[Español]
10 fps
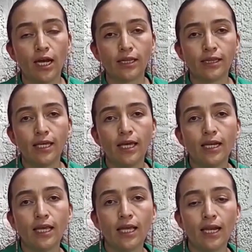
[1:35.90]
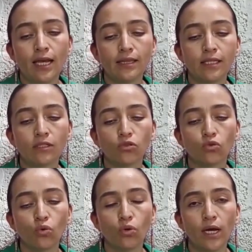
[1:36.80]
ya tiene la
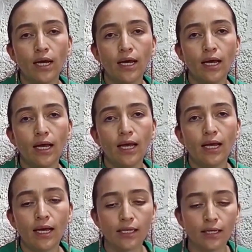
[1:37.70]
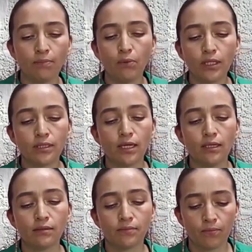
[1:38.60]
textura aquí
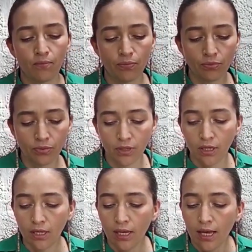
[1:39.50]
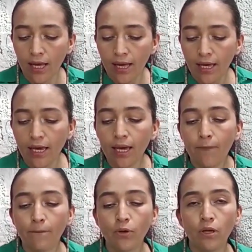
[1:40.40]
puesta.
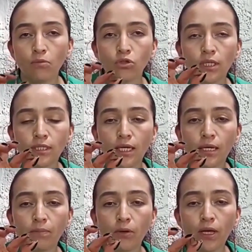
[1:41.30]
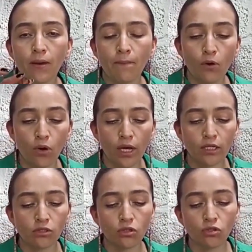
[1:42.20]
Y podemos hacer, por ejemplo,
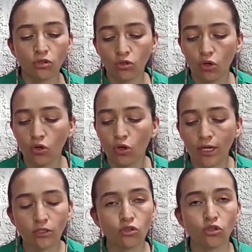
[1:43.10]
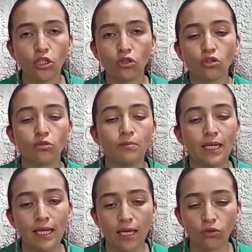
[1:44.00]
estos son corazoncitos
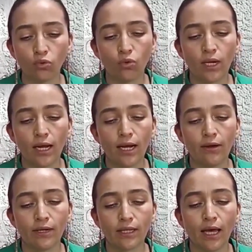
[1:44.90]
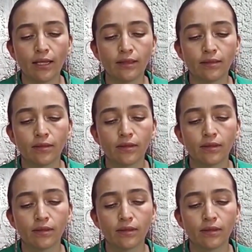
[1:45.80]
miniatura, la verdad.